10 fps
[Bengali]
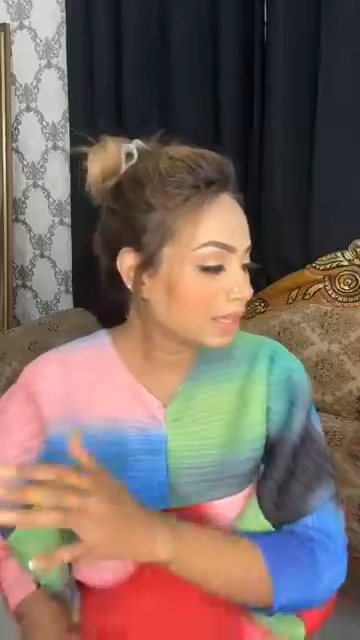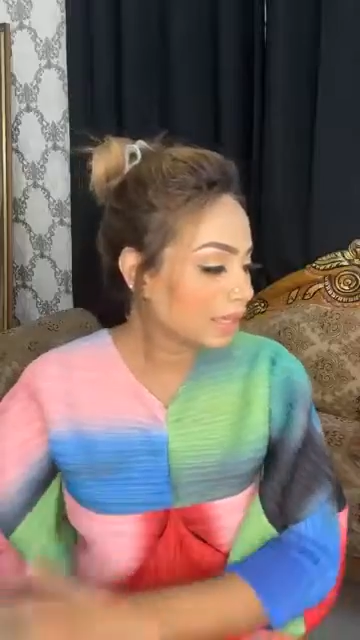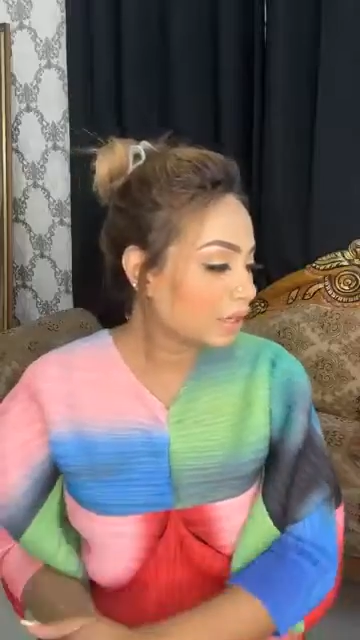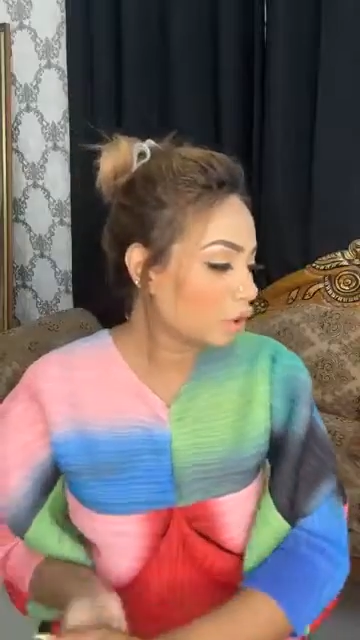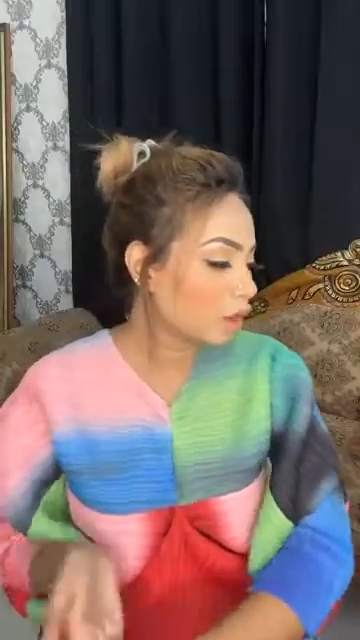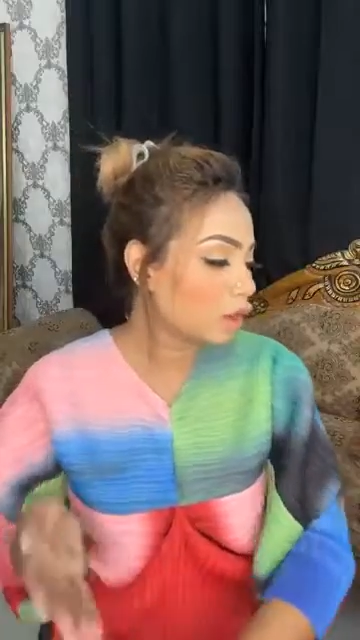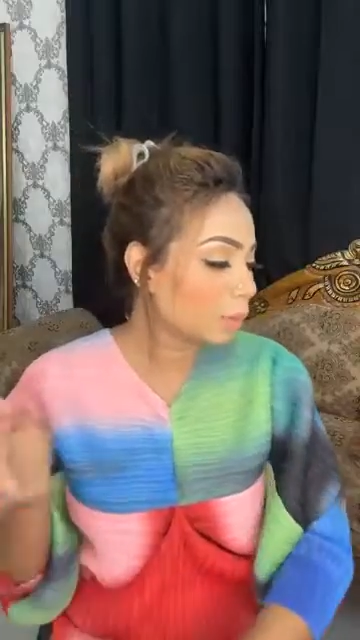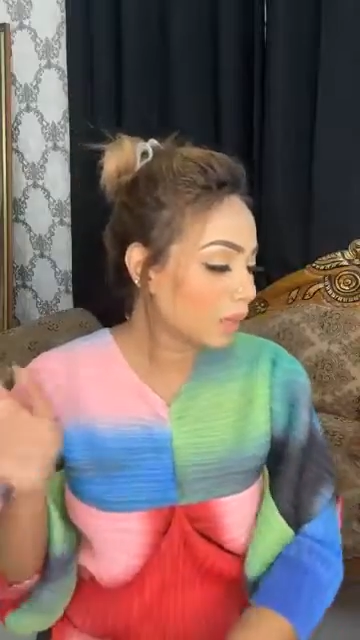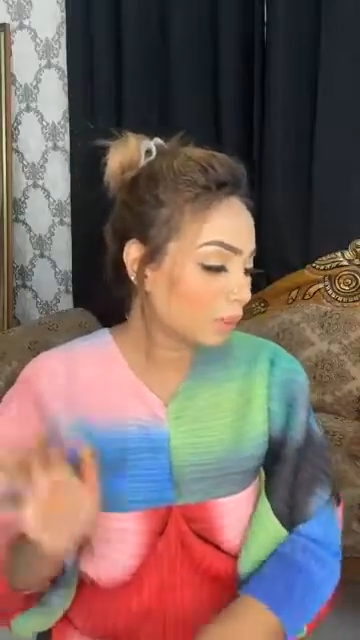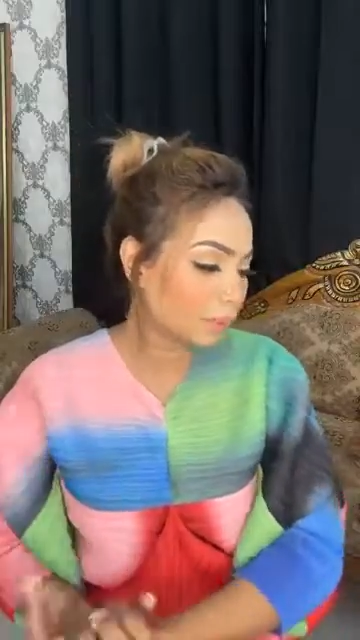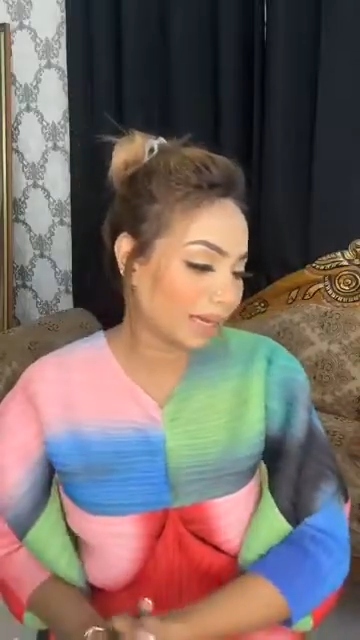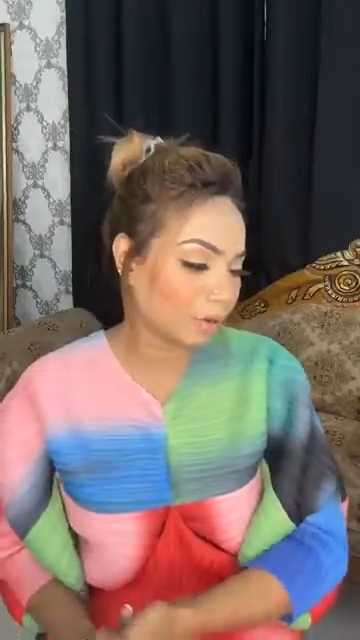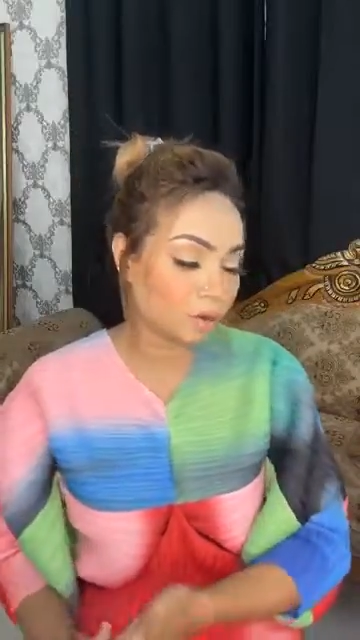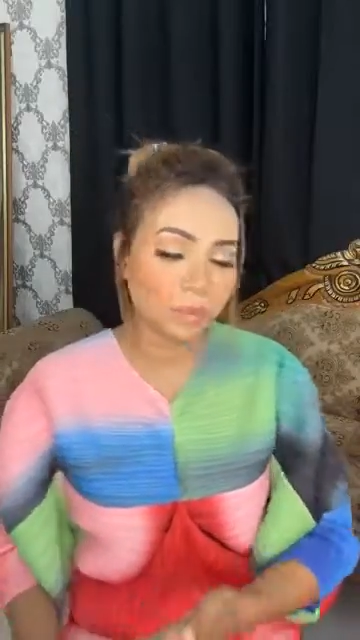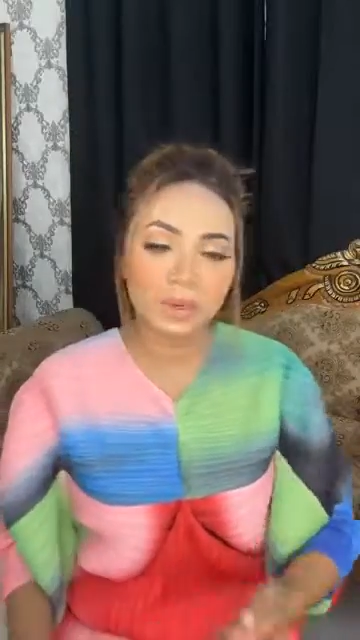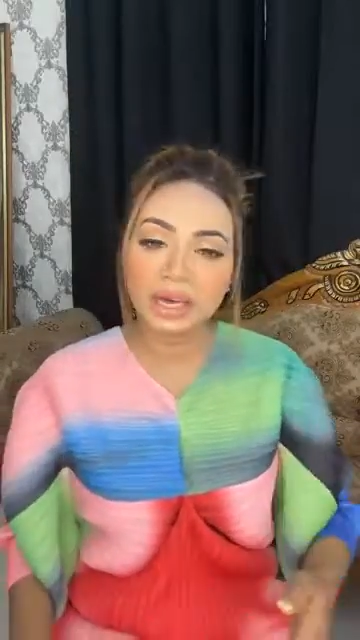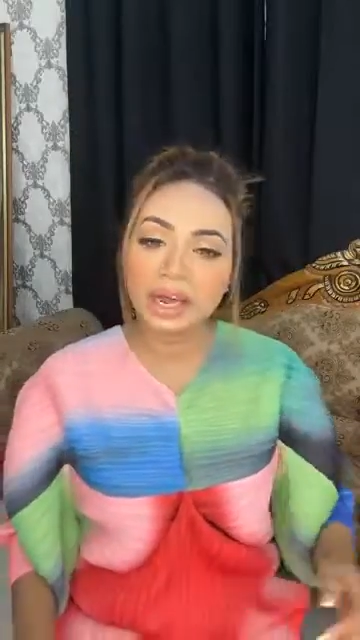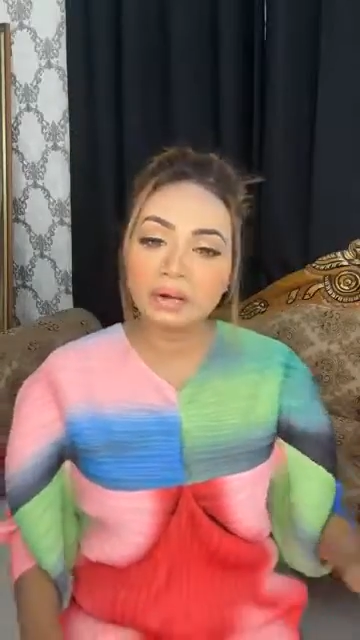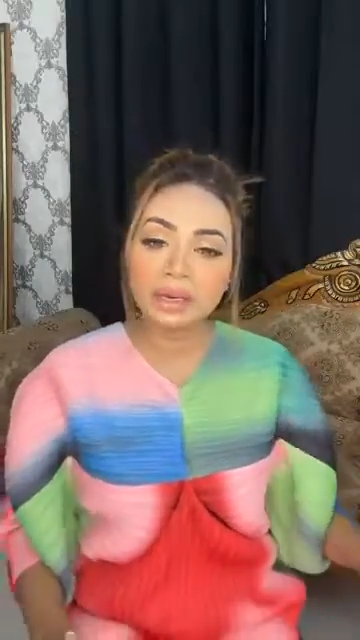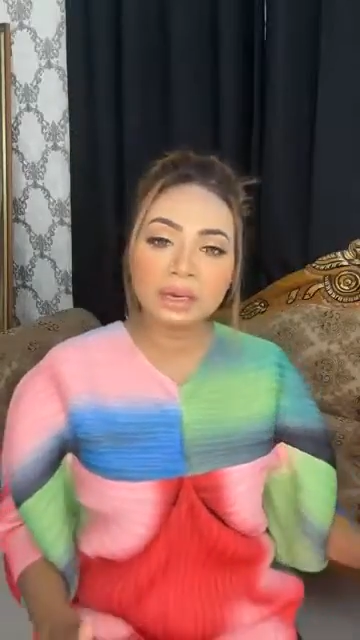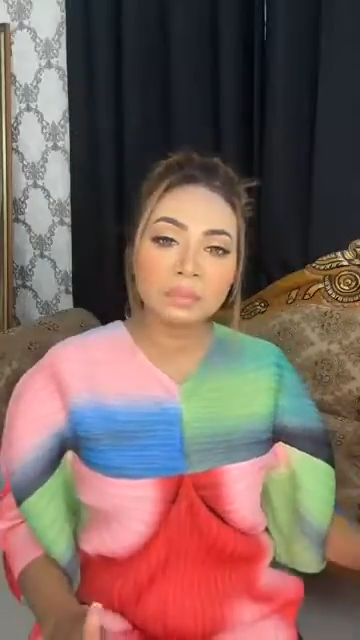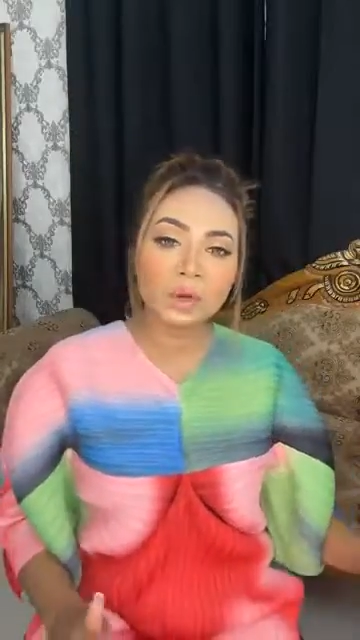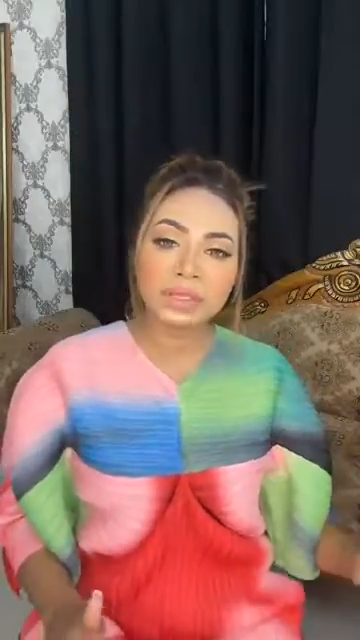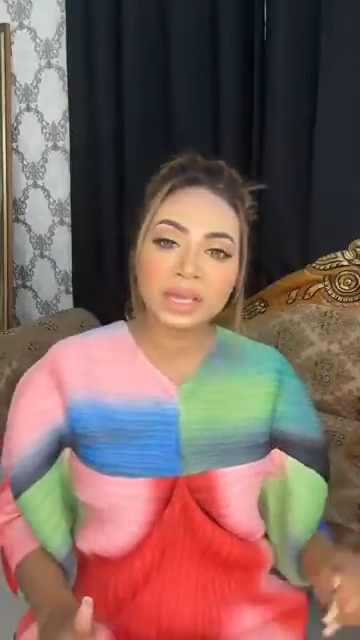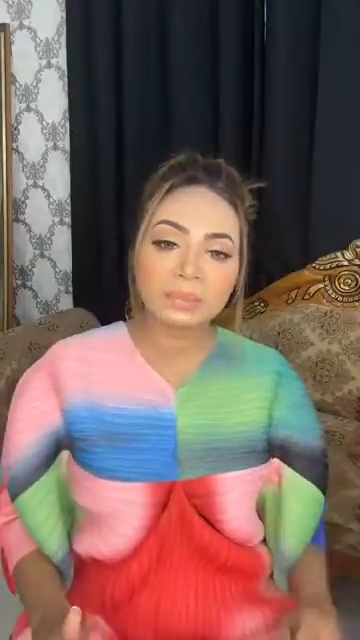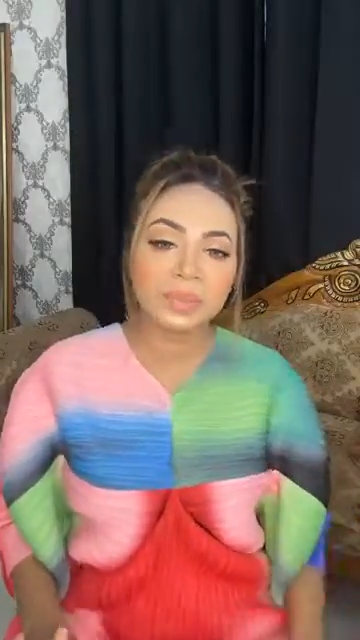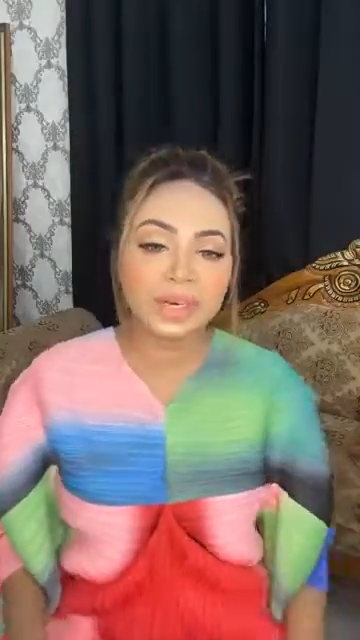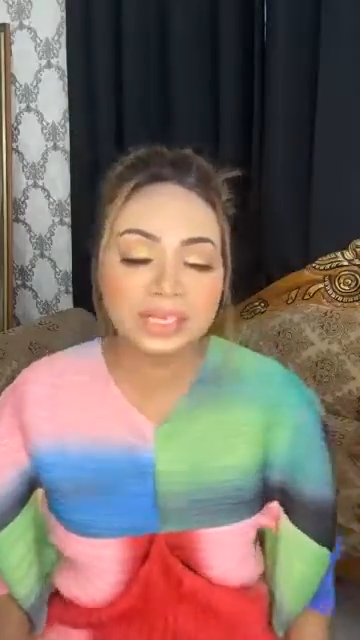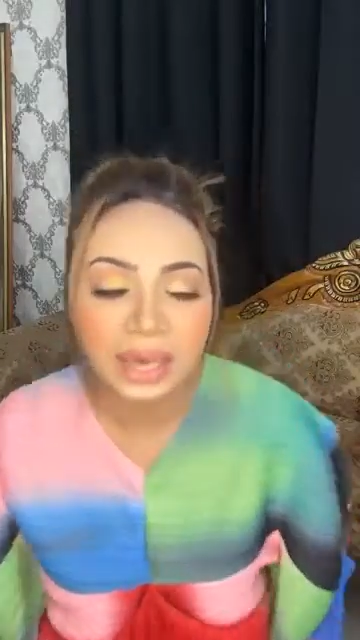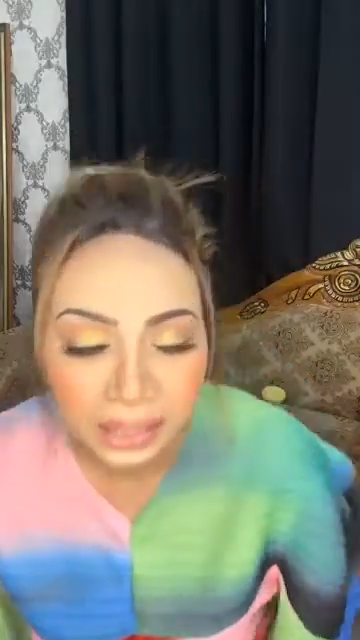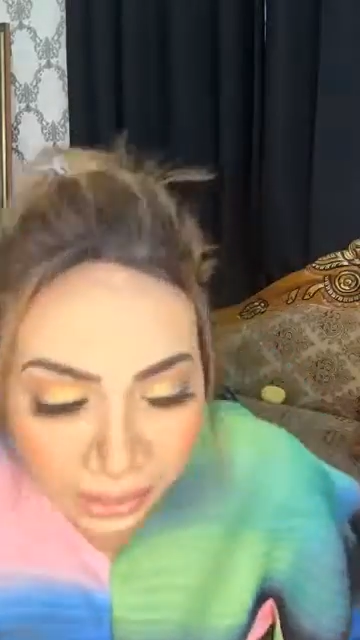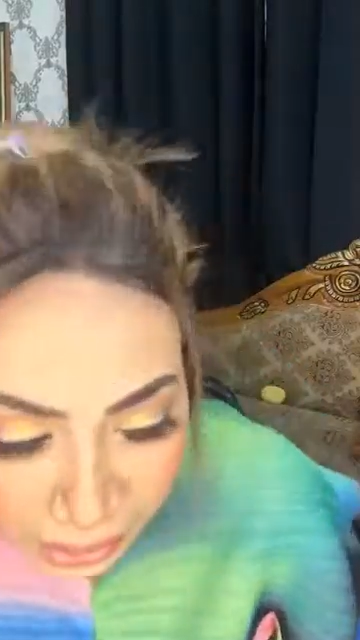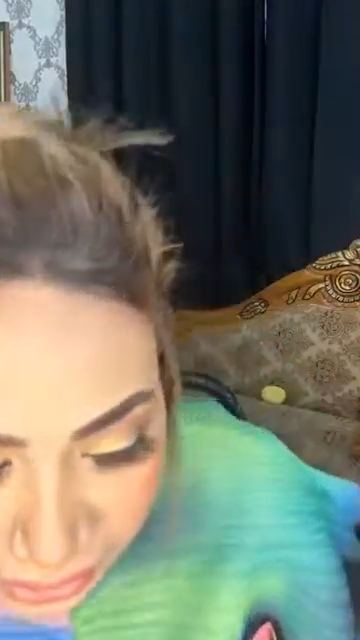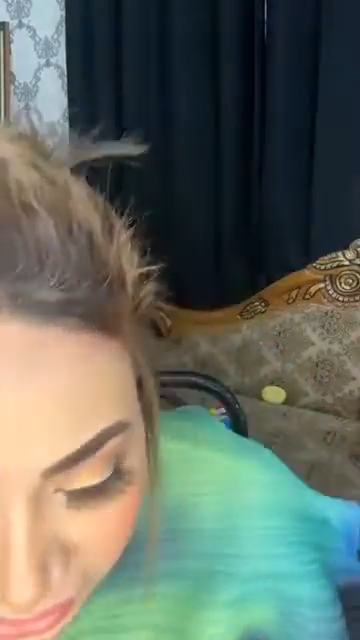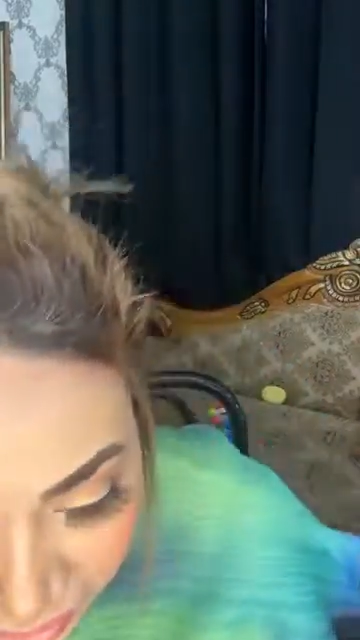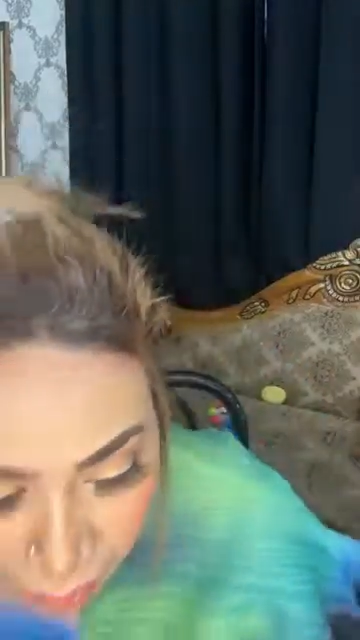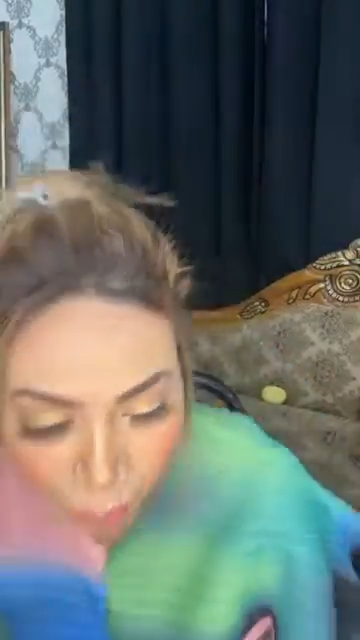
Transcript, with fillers: সিন করা হবে রিপ্লাই করা হবে না কারণ ইনবক্সে আপনারা জানেন না যে